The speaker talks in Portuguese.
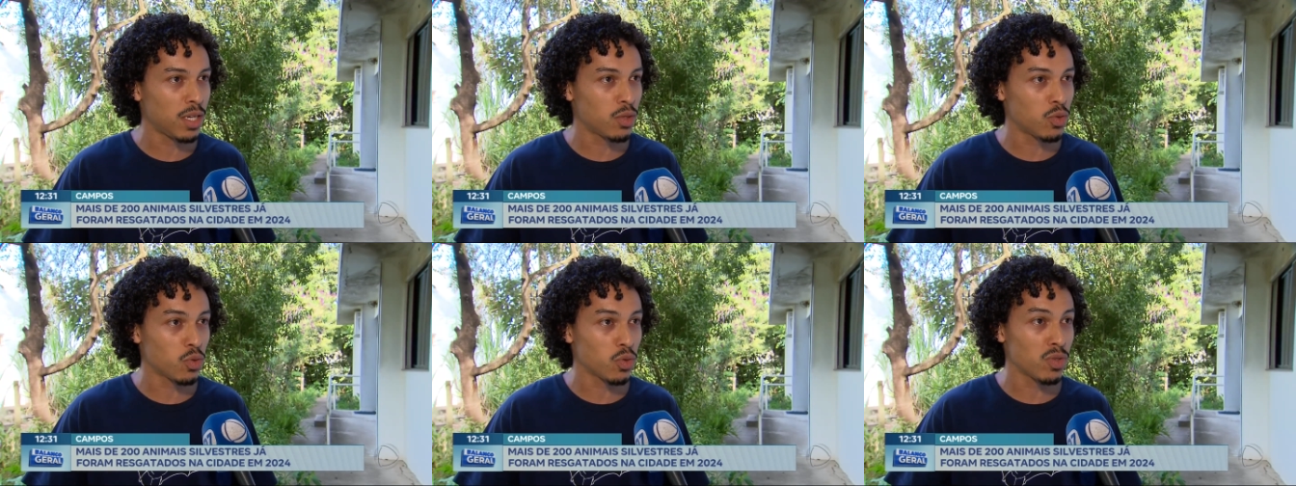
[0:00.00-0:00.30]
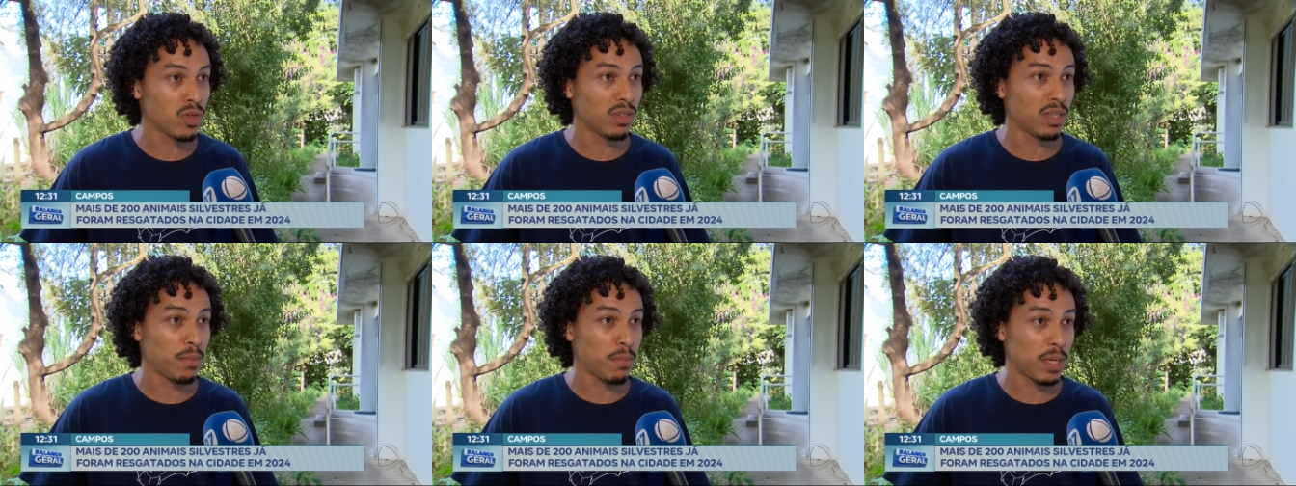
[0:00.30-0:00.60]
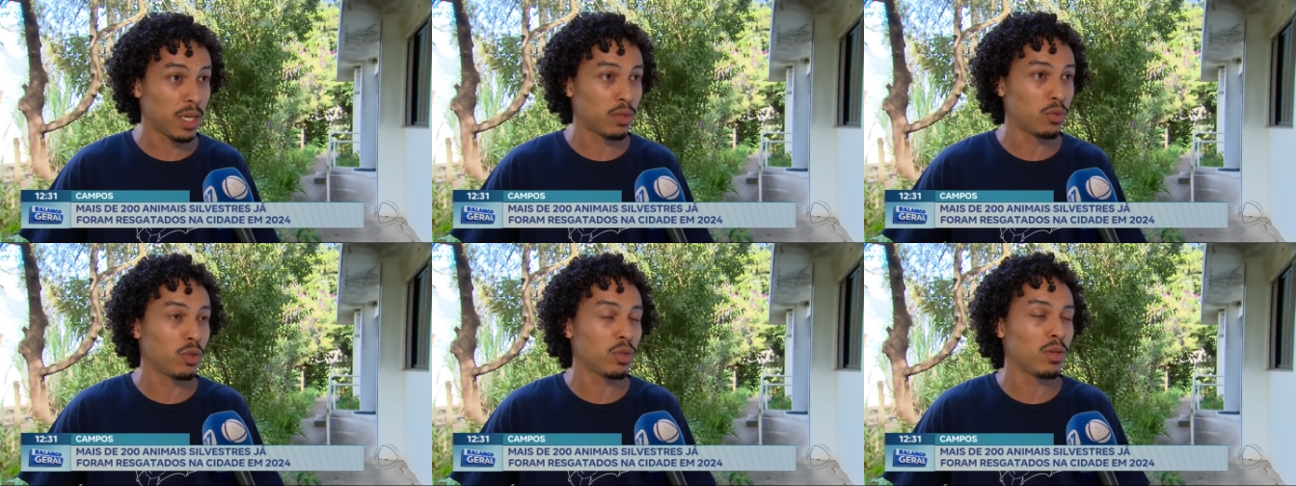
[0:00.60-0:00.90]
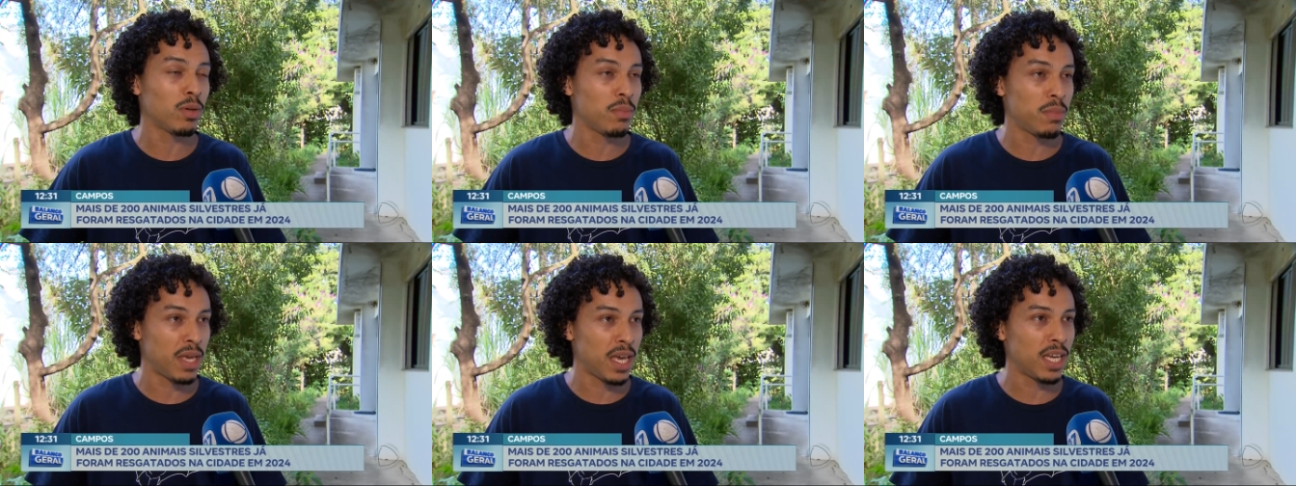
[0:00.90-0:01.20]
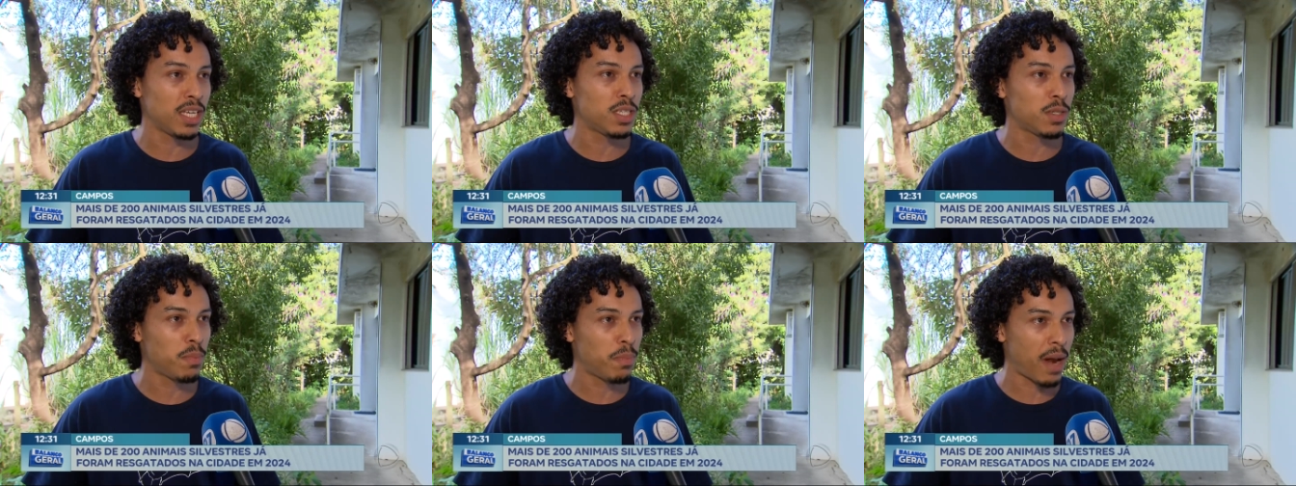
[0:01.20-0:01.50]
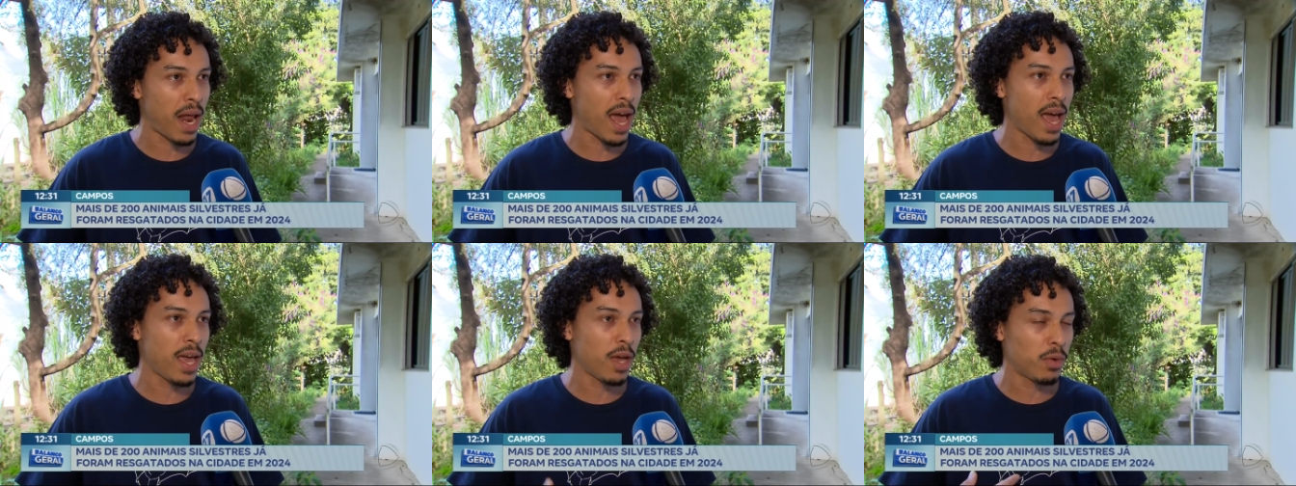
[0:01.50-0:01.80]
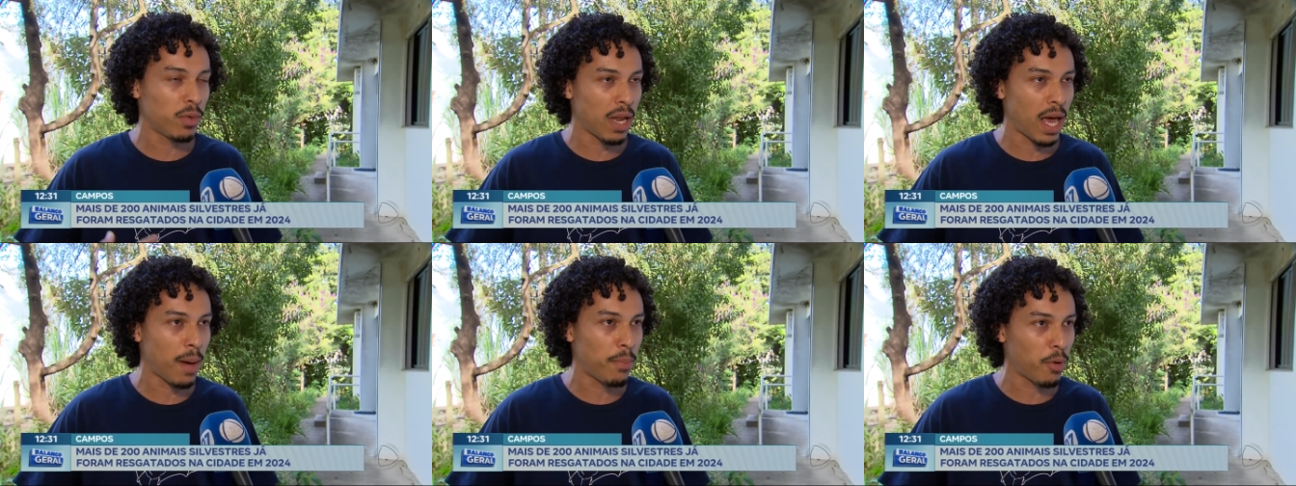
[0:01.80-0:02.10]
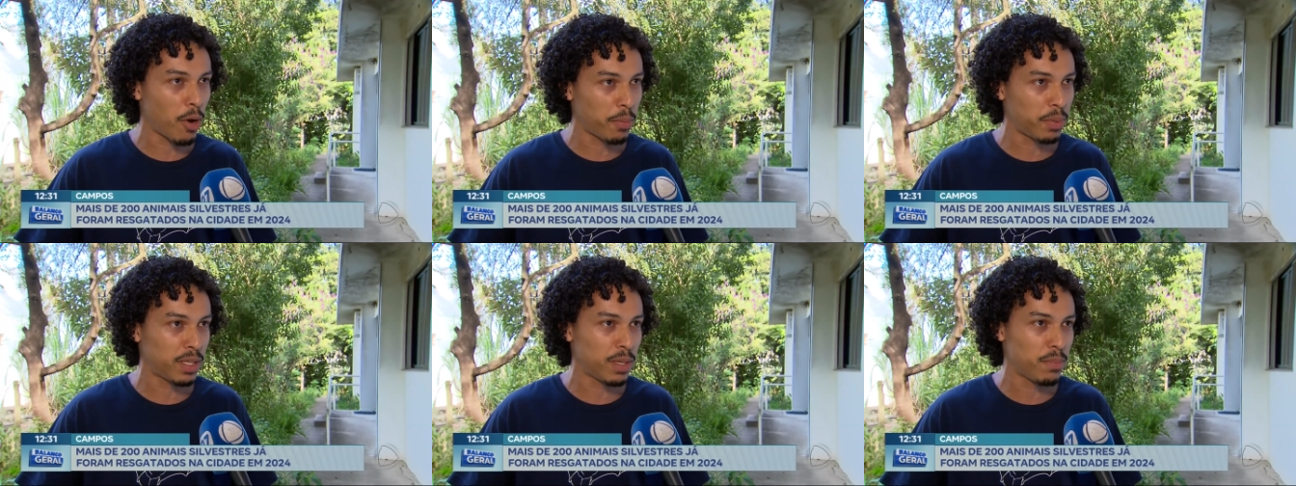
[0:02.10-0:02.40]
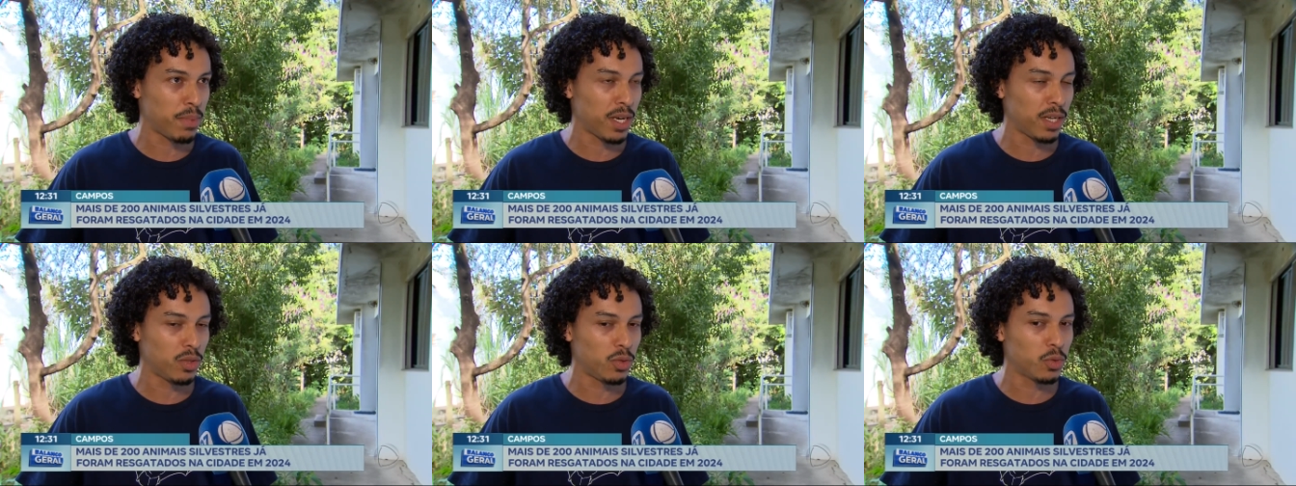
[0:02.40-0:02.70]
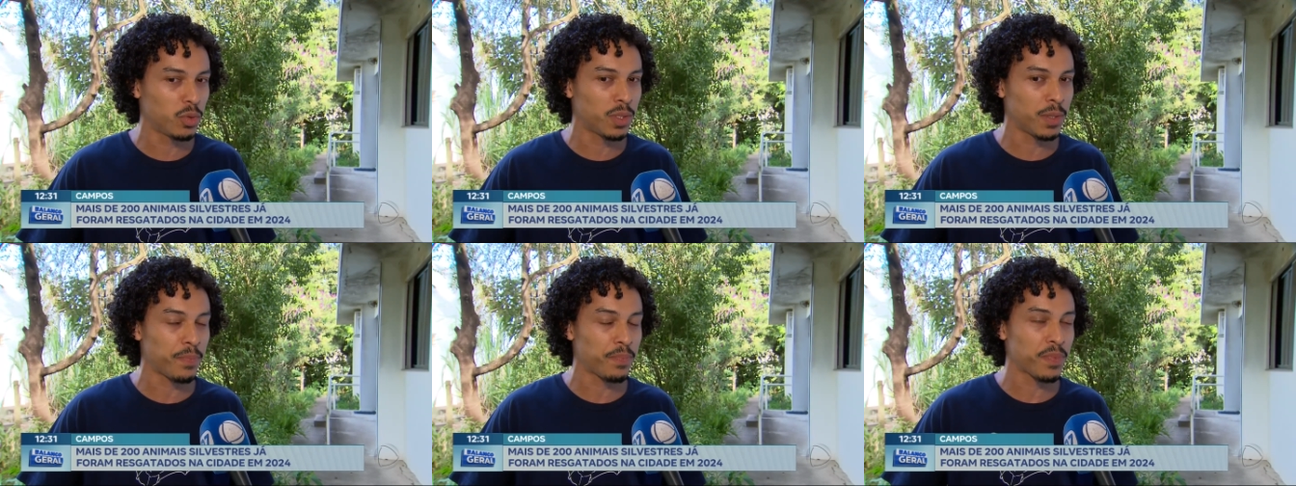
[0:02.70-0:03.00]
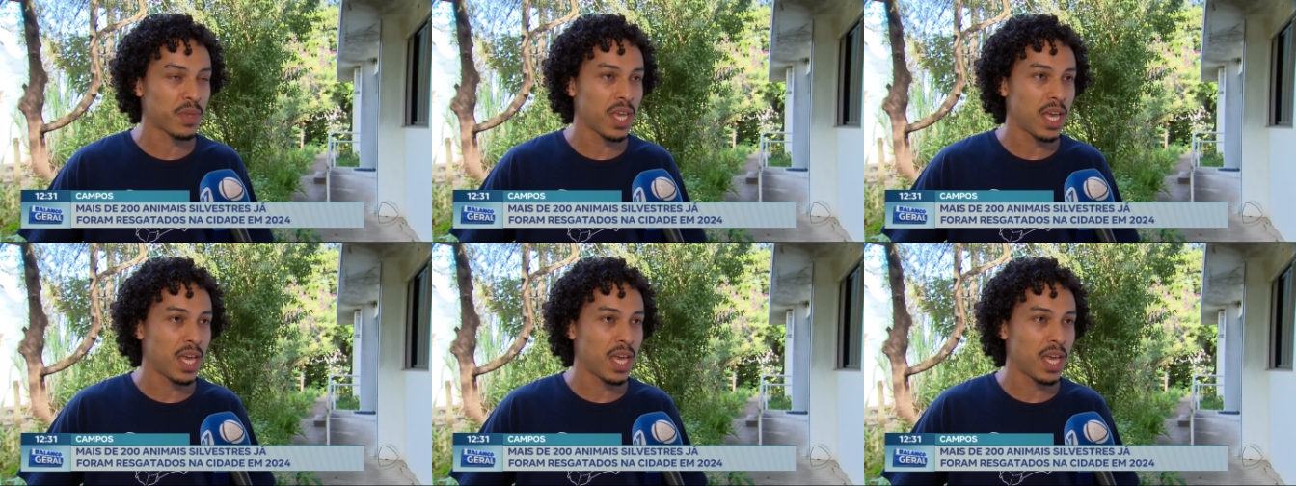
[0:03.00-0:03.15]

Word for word: Eles usam a temperatura do ambiente para regular a própria temperatura.